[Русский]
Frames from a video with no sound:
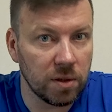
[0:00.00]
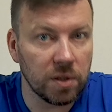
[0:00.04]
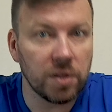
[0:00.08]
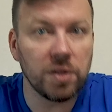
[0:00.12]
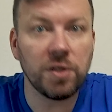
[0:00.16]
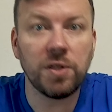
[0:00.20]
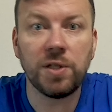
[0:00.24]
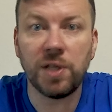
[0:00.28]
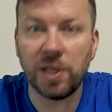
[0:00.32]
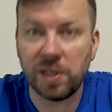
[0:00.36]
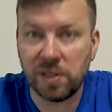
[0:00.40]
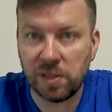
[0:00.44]

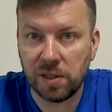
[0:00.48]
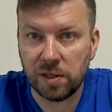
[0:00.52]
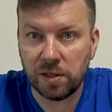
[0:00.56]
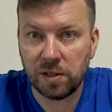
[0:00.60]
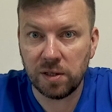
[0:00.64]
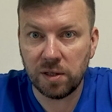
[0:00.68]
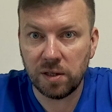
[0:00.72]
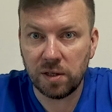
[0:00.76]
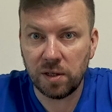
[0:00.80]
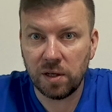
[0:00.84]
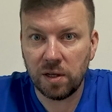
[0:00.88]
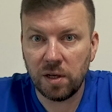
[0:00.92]
10.
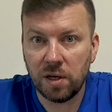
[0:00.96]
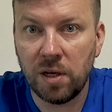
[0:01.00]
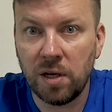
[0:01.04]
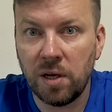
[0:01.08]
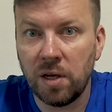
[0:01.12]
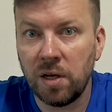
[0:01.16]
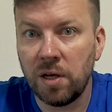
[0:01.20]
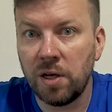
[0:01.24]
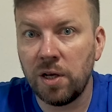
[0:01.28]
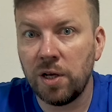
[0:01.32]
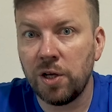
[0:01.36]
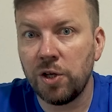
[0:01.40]

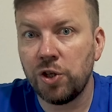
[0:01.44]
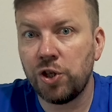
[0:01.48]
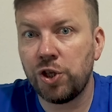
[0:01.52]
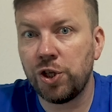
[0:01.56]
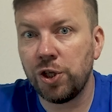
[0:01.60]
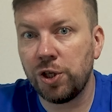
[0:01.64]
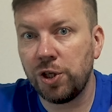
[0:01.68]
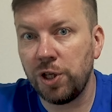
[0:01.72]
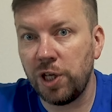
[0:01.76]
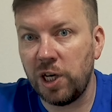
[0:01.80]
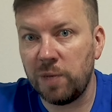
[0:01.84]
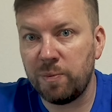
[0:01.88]

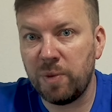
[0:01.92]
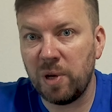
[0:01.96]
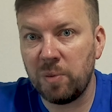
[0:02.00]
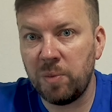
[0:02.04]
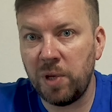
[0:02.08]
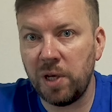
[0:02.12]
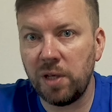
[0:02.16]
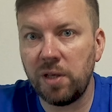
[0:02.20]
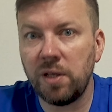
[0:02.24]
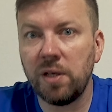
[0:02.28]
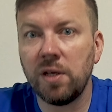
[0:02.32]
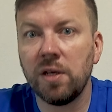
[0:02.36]
4
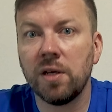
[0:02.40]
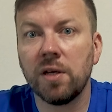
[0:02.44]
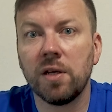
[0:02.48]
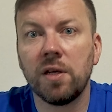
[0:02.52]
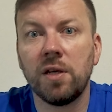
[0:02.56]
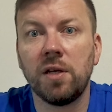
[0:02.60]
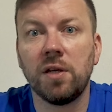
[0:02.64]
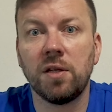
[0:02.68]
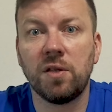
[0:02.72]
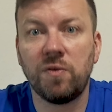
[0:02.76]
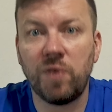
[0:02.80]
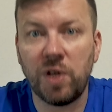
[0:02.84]
победы
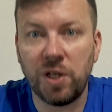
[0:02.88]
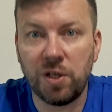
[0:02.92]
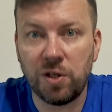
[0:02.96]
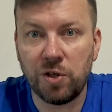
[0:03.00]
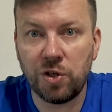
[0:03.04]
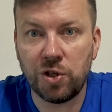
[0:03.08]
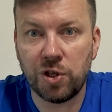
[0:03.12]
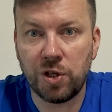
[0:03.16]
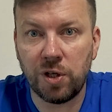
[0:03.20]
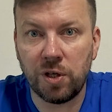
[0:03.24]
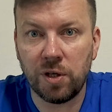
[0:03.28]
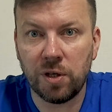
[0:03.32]
и 2
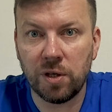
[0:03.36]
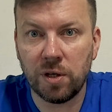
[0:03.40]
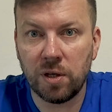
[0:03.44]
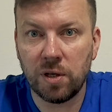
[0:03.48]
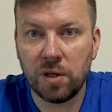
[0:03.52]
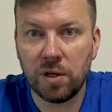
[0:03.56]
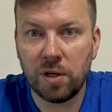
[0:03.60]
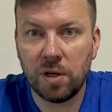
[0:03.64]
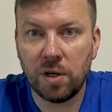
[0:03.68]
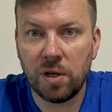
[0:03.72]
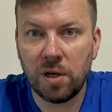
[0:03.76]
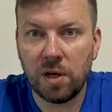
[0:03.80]
ничьи.
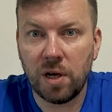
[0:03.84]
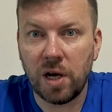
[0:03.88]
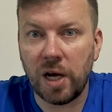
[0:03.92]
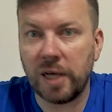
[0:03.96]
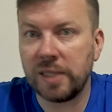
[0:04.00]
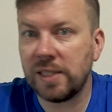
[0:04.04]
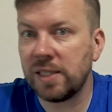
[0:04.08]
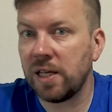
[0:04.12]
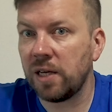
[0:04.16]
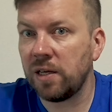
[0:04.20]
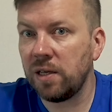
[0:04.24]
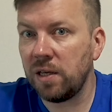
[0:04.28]

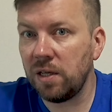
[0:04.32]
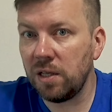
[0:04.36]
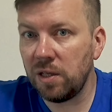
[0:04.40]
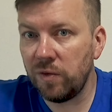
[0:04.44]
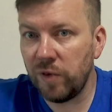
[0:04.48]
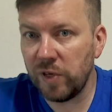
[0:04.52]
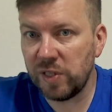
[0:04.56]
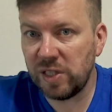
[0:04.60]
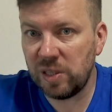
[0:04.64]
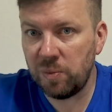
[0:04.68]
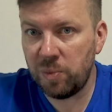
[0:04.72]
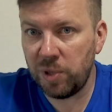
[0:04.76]
Остальные
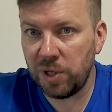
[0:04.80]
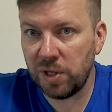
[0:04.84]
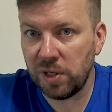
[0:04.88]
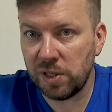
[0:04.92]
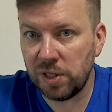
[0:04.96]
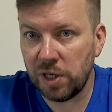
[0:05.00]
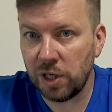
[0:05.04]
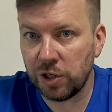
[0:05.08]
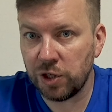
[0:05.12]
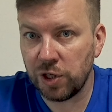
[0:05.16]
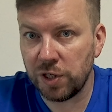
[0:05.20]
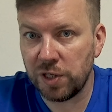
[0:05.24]

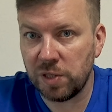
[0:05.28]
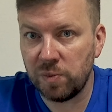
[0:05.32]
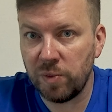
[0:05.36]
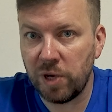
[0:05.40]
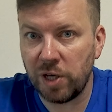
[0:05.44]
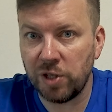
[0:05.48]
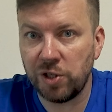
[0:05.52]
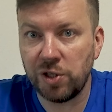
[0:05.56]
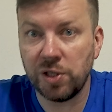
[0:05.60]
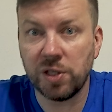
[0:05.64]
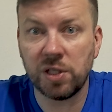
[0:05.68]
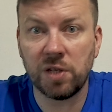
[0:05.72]
256
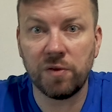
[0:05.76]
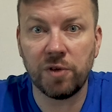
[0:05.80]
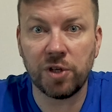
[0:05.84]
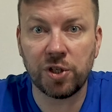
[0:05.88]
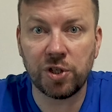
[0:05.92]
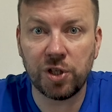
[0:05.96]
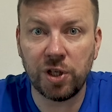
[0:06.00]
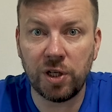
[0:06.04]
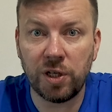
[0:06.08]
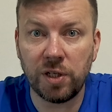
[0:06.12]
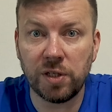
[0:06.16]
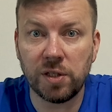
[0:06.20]
матчей
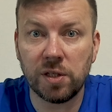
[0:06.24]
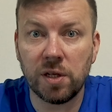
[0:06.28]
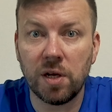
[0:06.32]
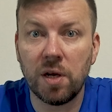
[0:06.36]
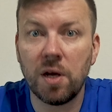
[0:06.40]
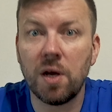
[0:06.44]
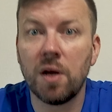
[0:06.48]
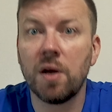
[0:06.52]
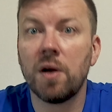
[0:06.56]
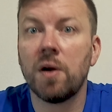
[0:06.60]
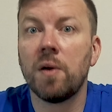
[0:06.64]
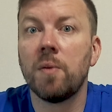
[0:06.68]
завершились
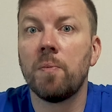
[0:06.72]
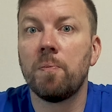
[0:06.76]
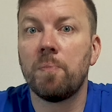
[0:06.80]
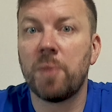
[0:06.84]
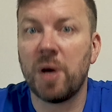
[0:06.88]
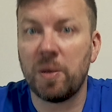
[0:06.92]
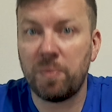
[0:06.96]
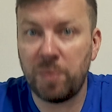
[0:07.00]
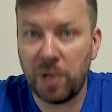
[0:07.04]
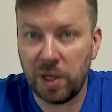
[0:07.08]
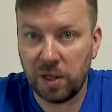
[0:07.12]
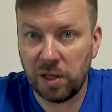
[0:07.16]

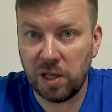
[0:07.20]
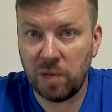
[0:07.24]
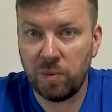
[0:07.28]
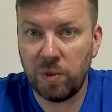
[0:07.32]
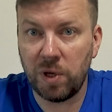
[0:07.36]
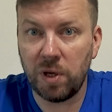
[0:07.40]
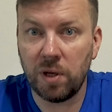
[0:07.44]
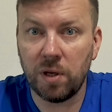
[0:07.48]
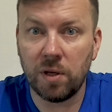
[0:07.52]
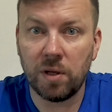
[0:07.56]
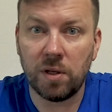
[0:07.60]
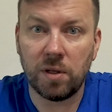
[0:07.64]

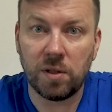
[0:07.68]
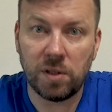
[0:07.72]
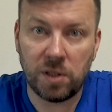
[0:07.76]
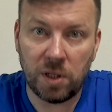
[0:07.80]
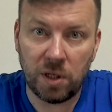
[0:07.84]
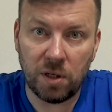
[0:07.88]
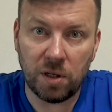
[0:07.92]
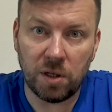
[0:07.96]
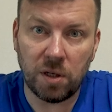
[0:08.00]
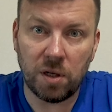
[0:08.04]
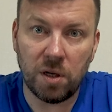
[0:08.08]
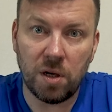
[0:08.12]
победами
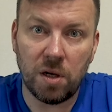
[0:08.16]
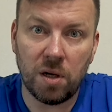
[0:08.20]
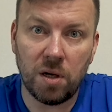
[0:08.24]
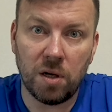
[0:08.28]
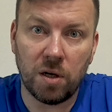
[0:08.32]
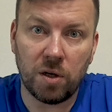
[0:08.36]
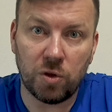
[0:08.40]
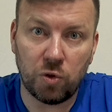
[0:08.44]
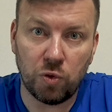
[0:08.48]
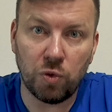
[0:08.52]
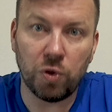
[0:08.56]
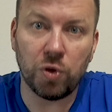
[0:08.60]
тех,
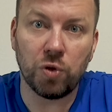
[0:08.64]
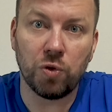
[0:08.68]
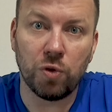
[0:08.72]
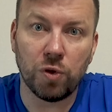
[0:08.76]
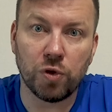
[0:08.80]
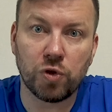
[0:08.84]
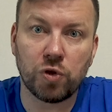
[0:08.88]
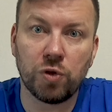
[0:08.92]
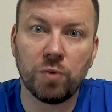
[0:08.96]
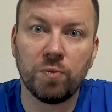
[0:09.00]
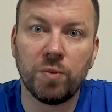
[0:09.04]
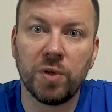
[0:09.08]
кто и
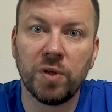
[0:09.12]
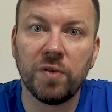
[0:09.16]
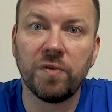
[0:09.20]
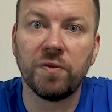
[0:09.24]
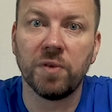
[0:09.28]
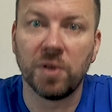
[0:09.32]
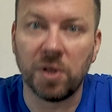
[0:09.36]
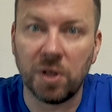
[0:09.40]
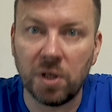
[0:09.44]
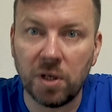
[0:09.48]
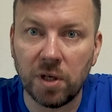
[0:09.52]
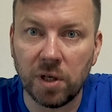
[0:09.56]
должен был
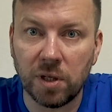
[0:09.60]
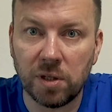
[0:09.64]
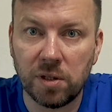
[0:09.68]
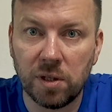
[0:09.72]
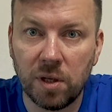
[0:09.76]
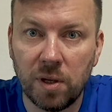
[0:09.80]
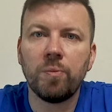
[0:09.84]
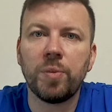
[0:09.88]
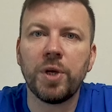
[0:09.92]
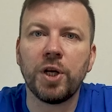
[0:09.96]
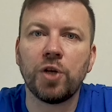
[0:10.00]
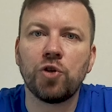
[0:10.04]
выиграть.
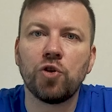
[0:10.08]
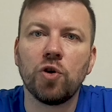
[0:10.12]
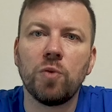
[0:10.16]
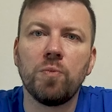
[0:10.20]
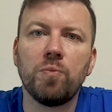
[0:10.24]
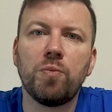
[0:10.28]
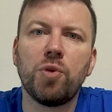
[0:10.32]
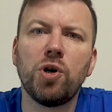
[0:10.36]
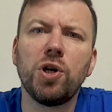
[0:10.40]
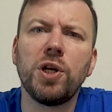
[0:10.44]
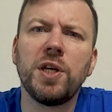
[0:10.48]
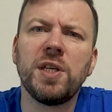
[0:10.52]
Причем
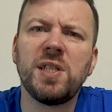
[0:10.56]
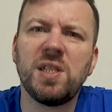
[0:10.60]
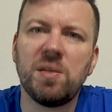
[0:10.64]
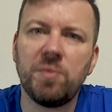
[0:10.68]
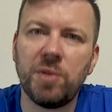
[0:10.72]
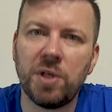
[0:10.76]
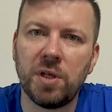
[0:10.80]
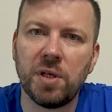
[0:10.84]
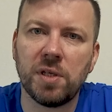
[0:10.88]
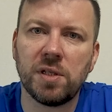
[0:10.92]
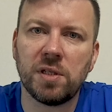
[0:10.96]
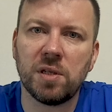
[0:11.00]
более
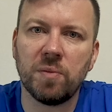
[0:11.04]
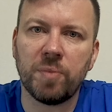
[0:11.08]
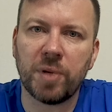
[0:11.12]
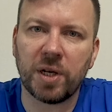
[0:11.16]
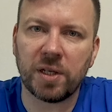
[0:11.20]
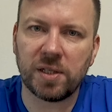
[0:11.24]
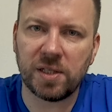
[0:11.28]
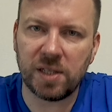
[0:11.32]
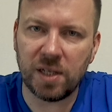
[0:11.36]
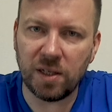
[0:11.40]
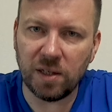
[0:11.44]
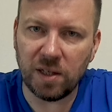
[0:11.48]

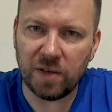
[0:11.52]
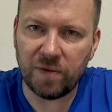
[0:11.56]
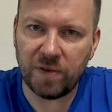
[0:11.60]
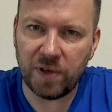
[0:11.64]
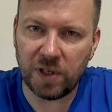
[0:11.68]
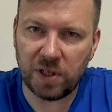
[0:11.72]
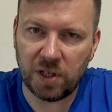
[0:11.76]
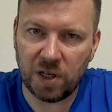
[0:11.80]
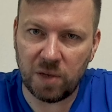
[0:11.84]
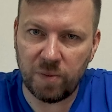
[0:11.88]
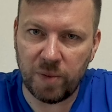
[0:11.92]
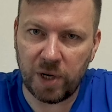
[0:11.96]
70%
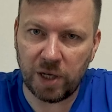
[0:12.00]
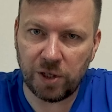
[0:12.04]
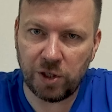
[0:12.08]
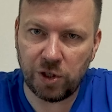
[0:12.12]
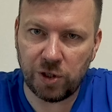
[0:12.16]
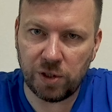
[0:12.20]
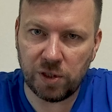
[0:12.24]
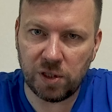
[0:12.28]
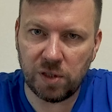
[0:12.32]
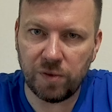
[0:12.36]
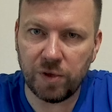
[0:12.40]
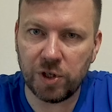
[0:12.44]
этих
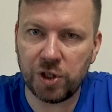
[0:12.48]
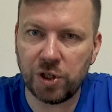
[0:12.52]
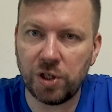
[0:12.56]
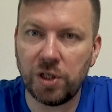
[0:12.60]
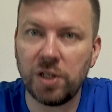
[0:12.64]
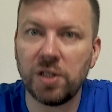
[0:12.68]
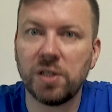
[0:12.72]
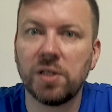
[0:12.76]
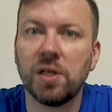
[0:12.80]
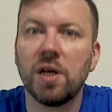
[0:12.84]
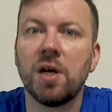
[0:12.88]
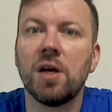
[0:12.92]
матчей
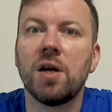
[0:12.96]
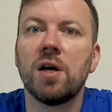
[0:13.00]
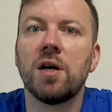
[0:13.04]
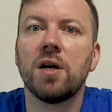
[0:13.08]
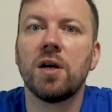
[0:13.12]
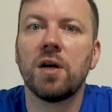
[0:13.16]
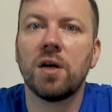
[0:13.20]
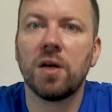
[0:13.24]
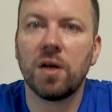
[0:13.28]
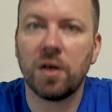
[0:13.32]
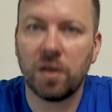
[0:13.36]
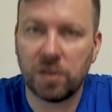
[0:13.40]
завершились
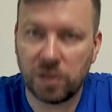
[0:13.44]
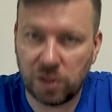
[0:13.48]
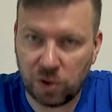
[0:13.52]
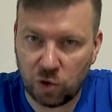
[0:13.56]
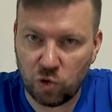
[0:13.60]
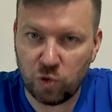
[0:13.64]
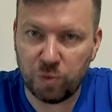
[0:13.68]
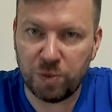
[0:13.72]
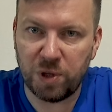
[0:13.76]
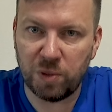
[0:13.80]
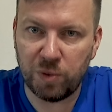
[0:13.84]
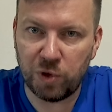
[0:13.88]
с
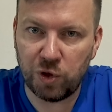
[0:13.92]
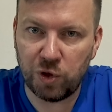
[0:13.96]
крупным